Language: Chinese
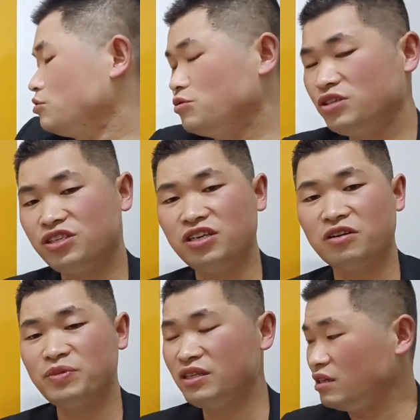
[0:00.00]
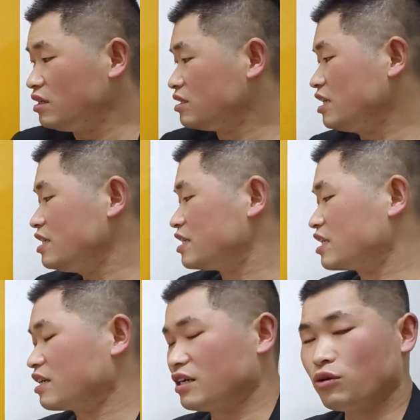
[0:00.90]
车吃掉兵，这也
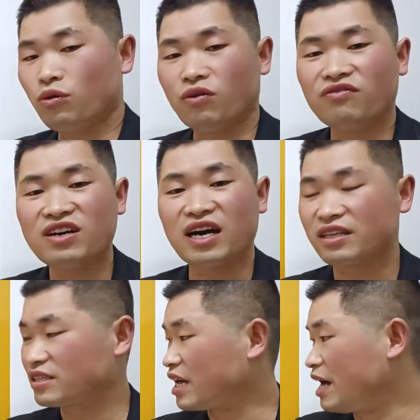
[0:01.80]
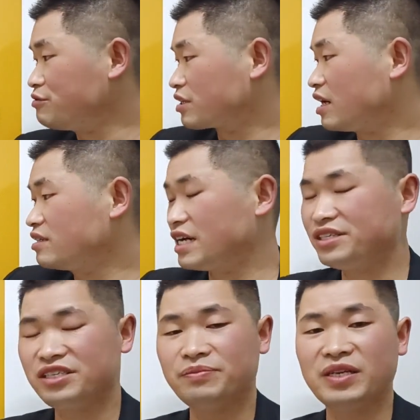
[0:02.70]
是红方啊采取刚才
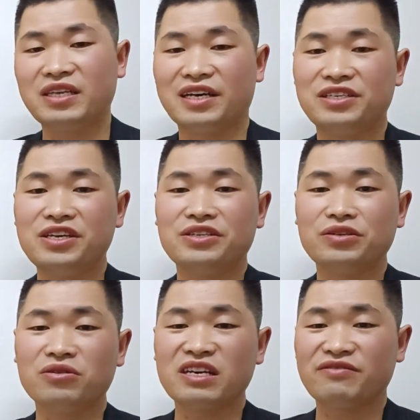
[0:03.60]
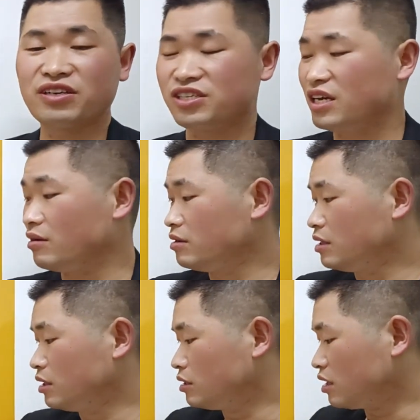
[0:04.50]
弃兵呢引诱黑方吃掉，
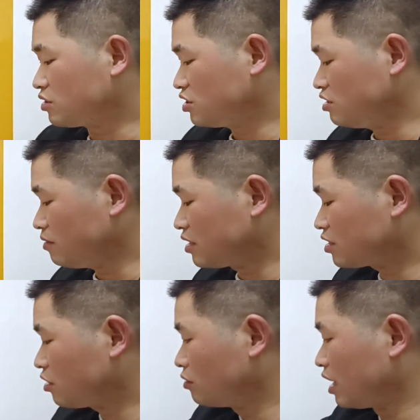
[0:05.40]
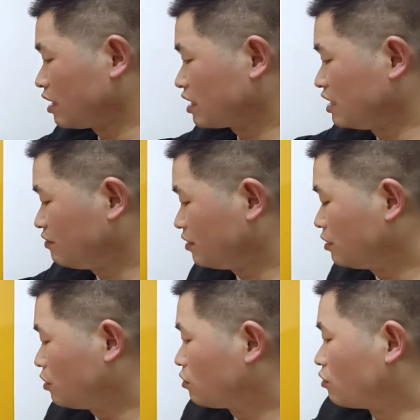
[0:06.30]
那吃完之后呢黑
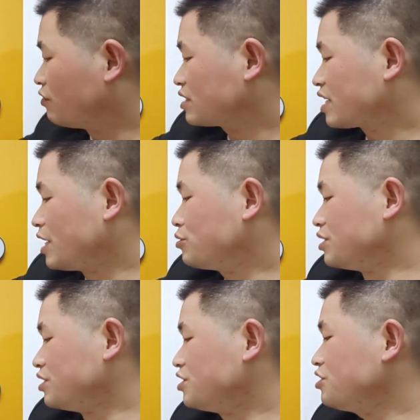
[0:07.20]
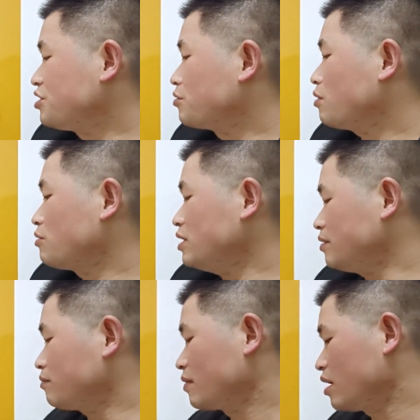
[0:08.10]
红方采取移形换
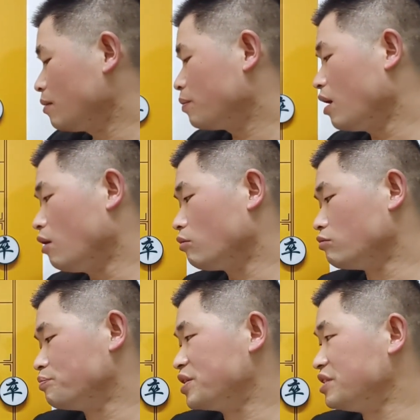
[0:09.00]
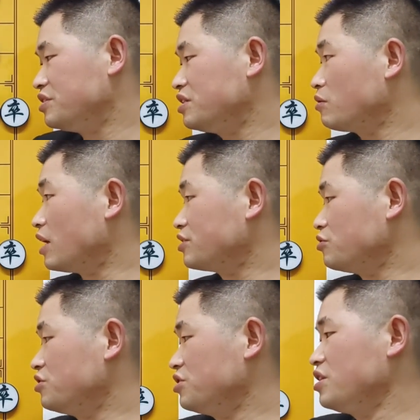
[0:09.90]
位，炮五平七的话
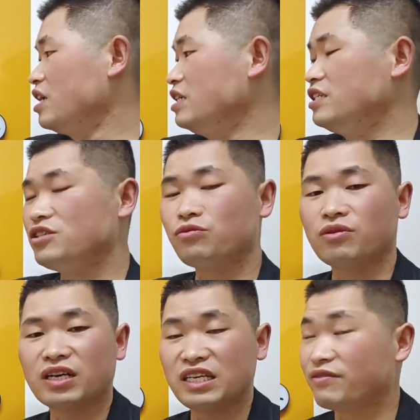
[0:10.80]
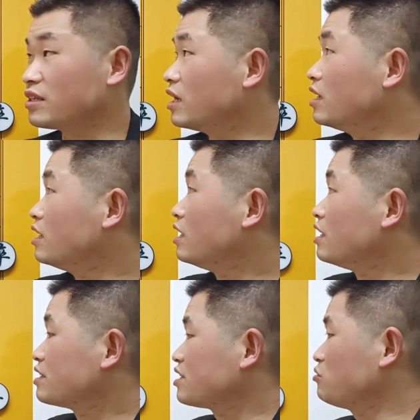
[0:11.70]
就牵制住黑方的
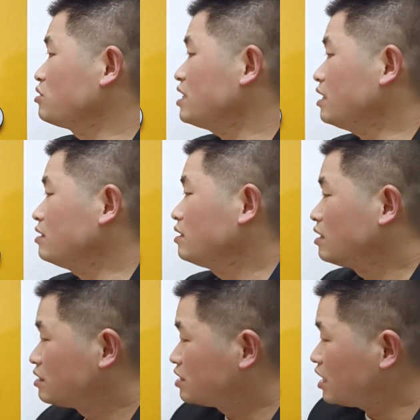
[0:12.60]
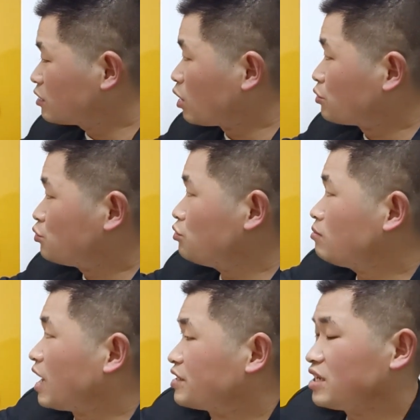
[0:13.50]
三路线，这样的话车
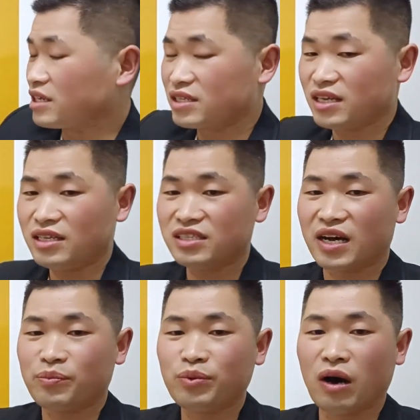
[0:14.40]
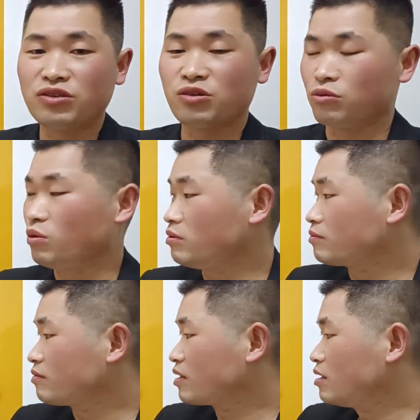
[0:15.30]
马象三子啊不好走
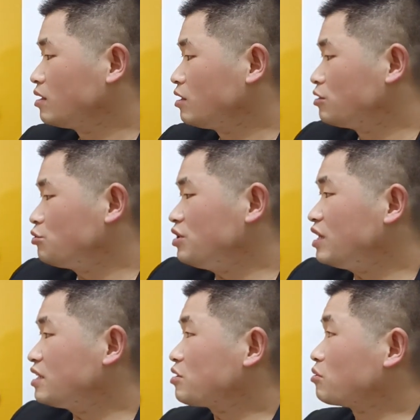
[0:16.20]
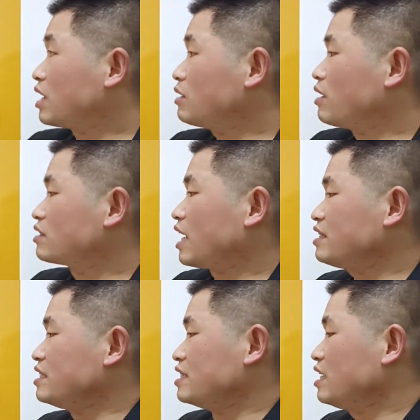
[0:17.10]
动，车一旦走开的话打
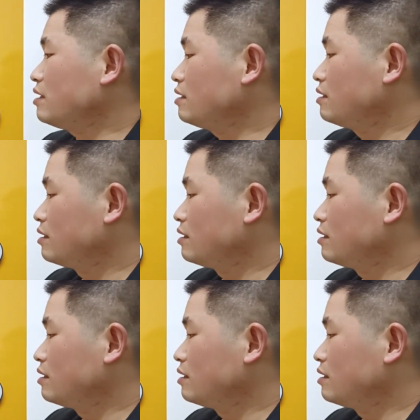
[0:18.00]
底象，